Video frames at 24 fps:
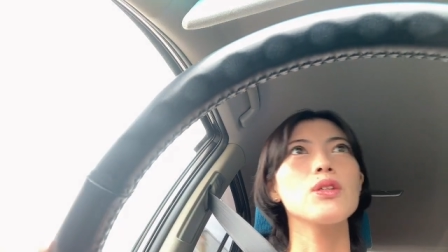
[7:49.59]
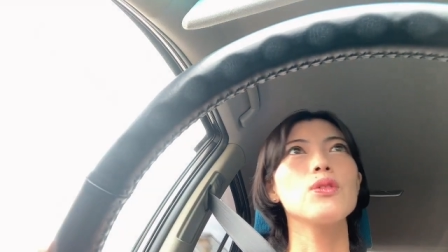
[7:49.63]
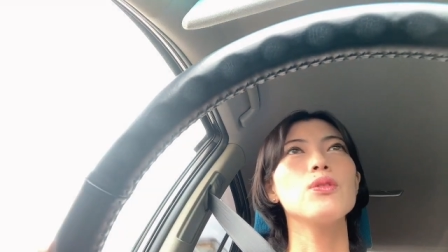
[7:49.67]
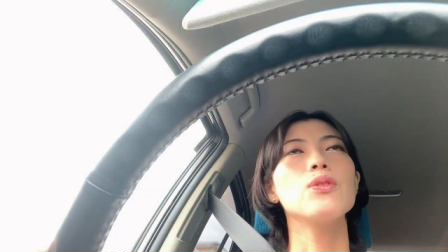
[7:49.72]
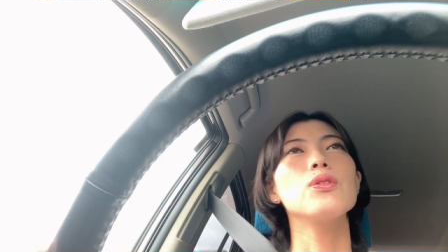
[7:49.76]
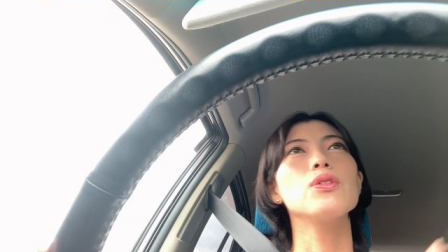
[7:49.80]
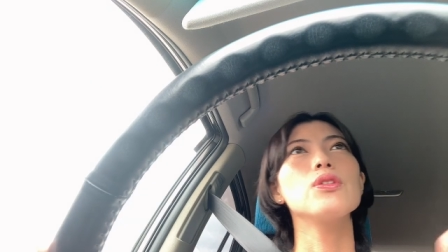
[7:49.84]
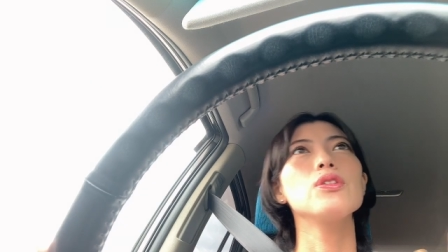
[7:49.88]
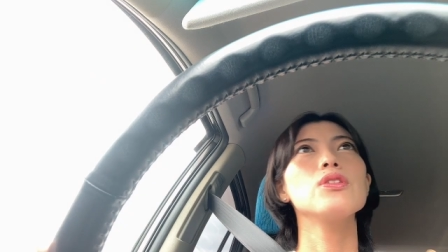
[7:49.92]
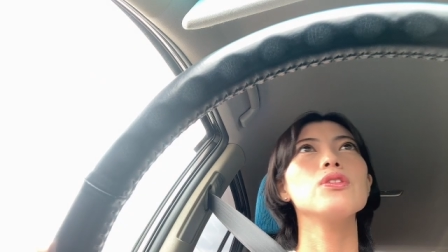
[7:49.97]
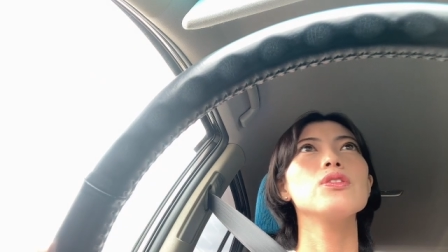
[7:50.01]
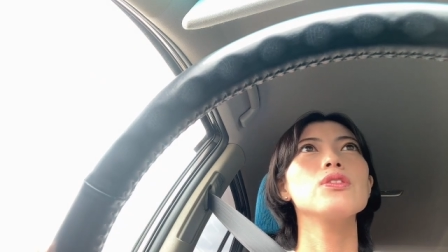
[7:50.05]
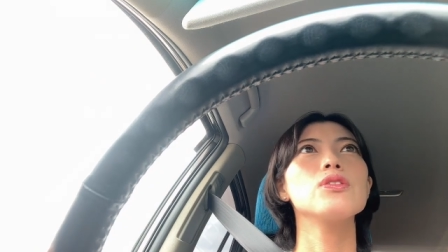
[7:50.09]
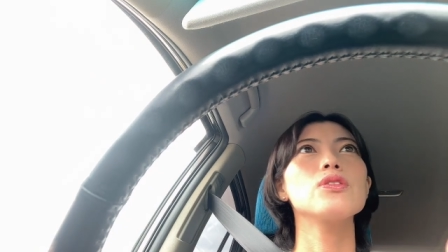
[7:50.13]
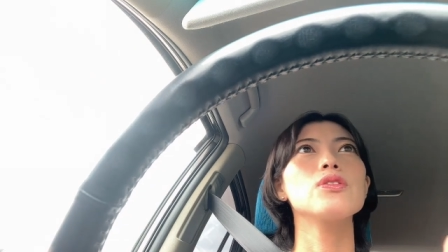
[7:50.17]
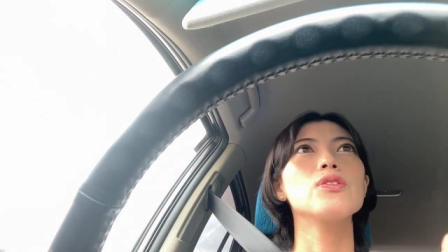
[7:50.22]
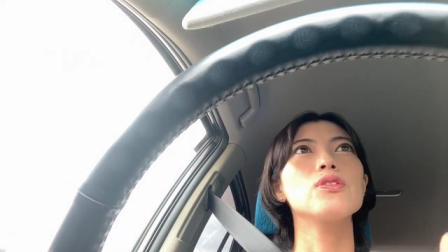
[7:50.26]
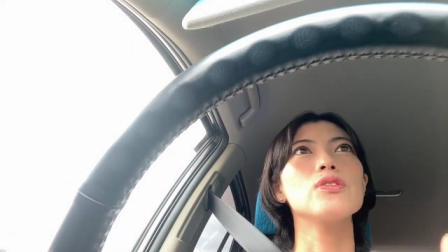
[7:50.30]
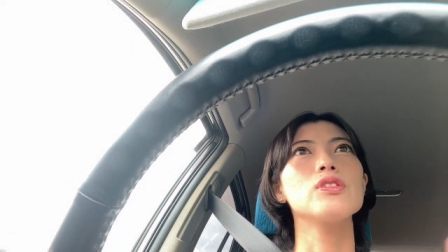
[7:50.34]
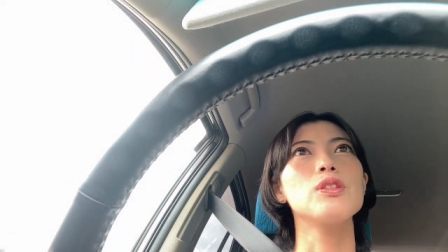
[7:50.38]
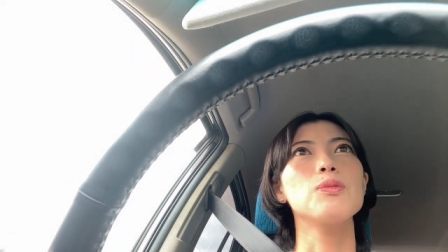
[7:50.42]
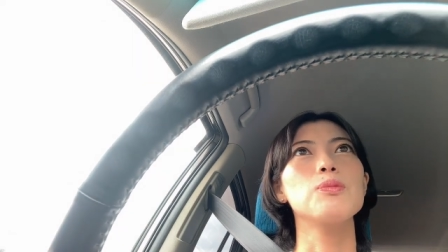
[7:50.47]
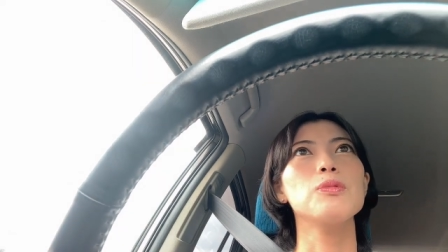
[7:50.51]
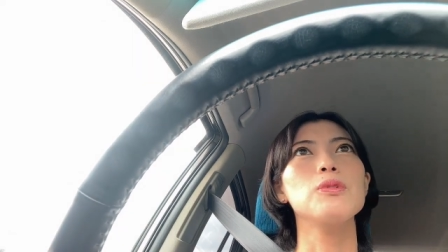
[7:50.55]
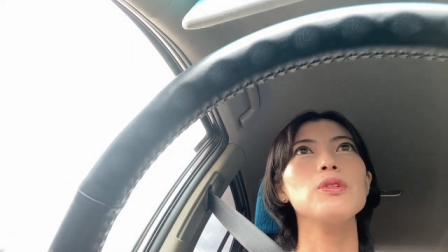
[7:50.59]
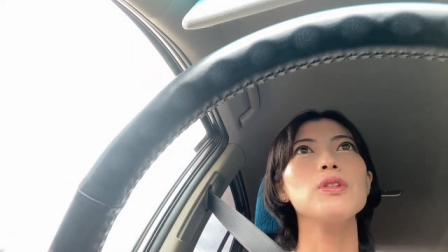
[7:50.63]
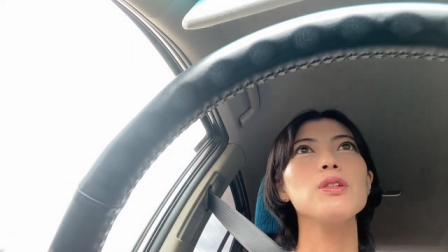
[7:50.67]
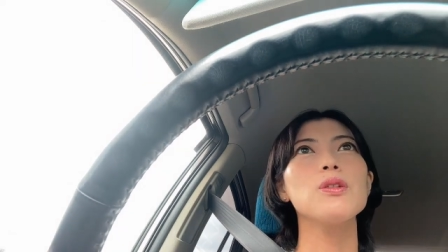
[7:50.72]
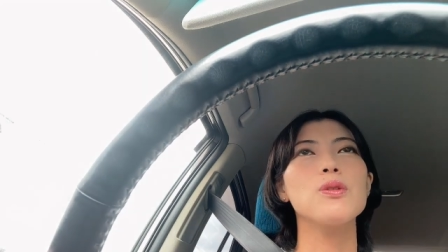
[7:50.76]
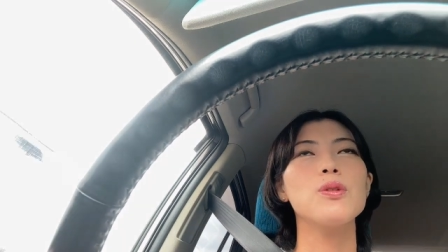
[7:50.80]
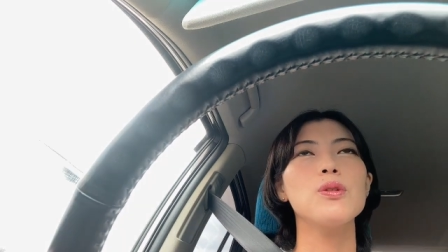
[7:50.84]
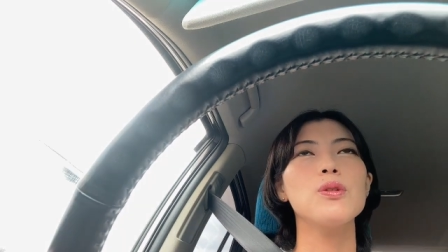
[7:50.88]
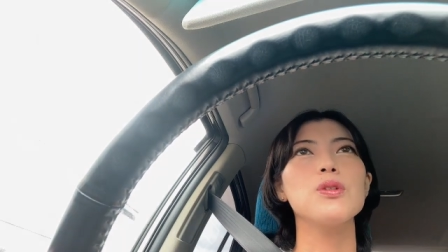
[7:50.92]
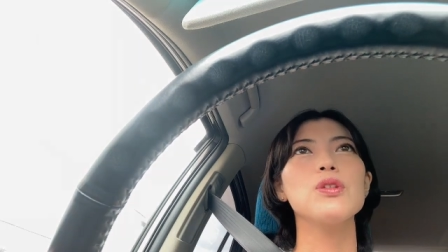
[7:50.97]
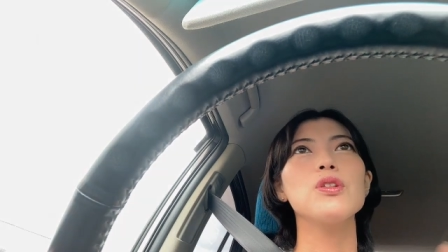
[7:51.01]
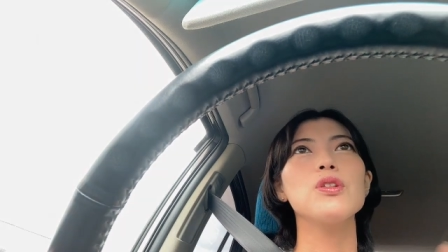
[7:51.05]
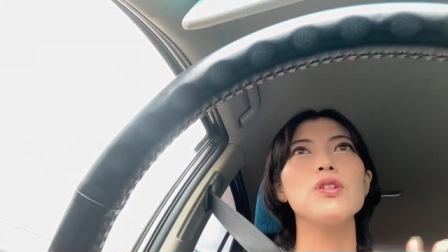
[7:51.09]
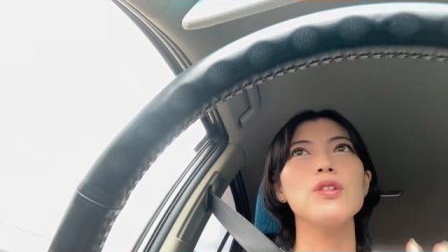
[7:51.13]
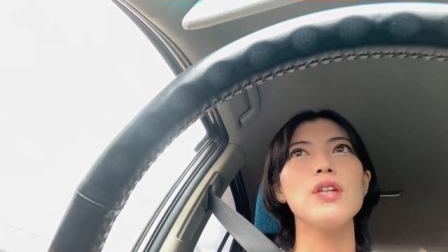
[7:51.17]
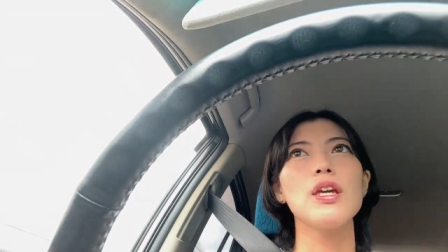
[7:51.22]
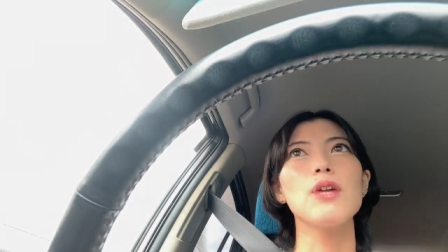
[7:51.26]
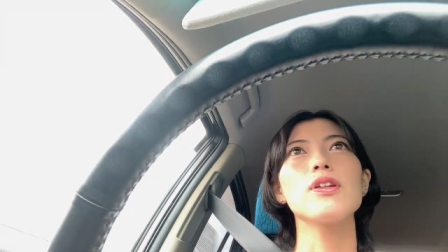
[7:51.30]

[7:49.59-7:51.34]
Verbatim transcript: こういうコンセプトでこういう